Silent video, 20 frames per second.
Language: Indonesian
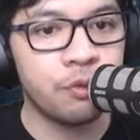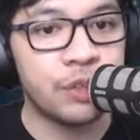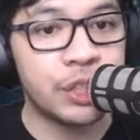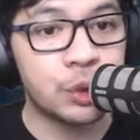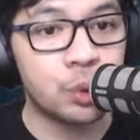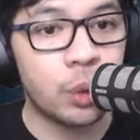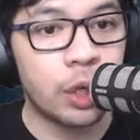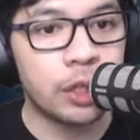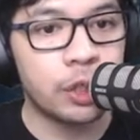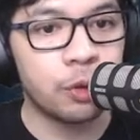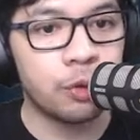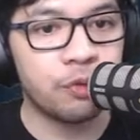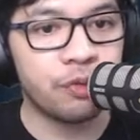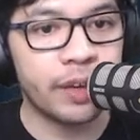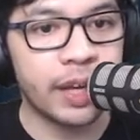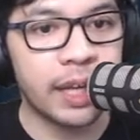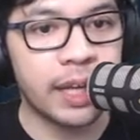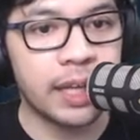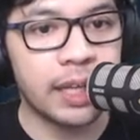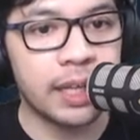Visual
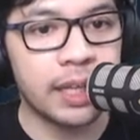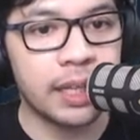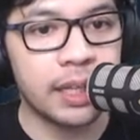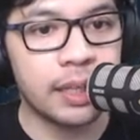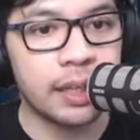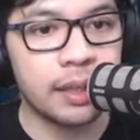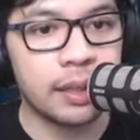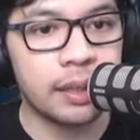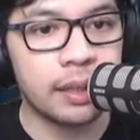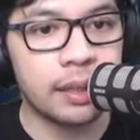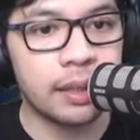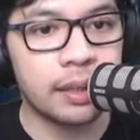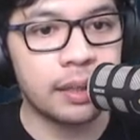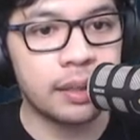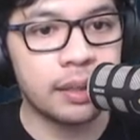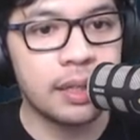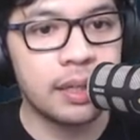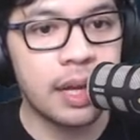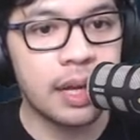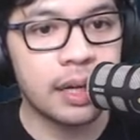novel
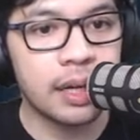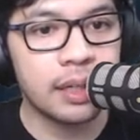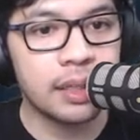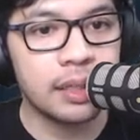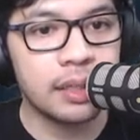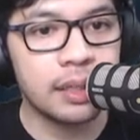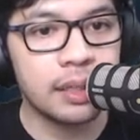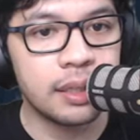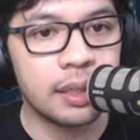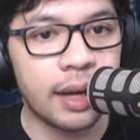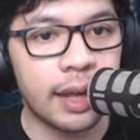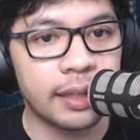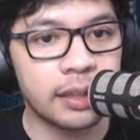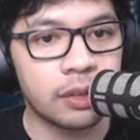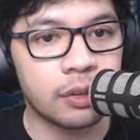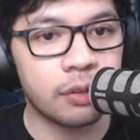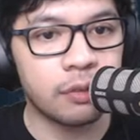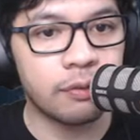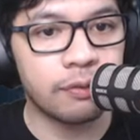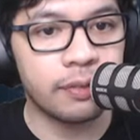dari light
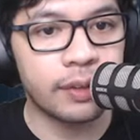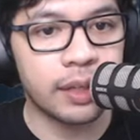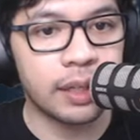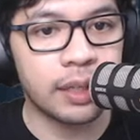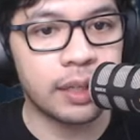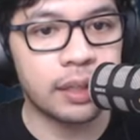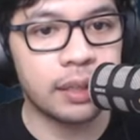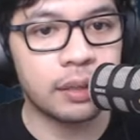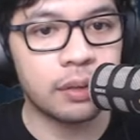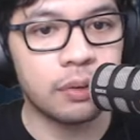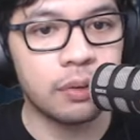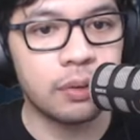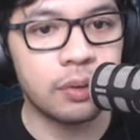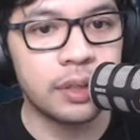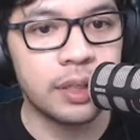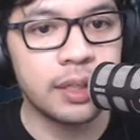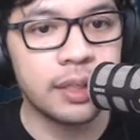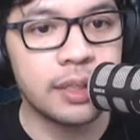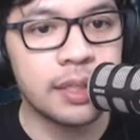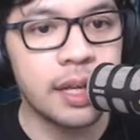novel. Oh,
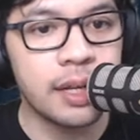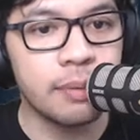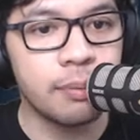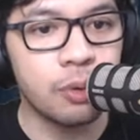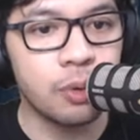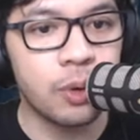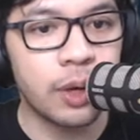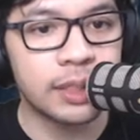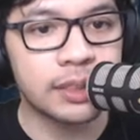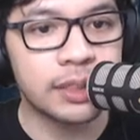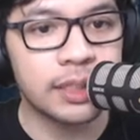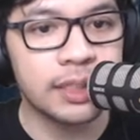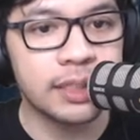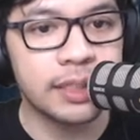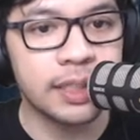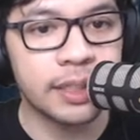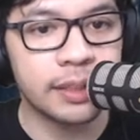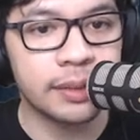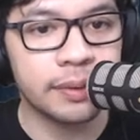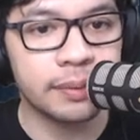ini dari buku
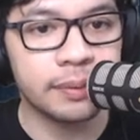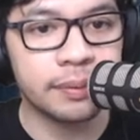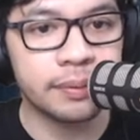aslinya. Ya?